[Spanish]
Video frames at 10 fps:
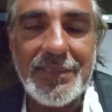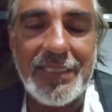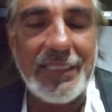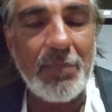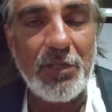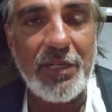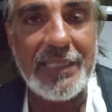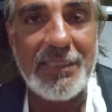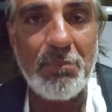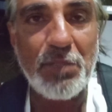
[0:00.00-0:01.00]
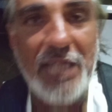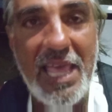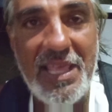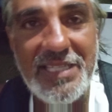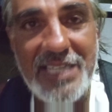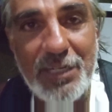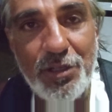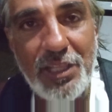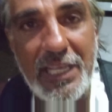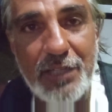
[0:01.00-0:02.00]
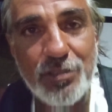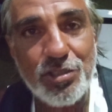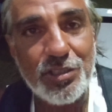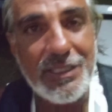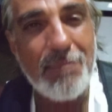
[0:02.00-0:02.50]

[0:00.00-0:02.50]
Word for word: Se terminó la temporada, ya los días no son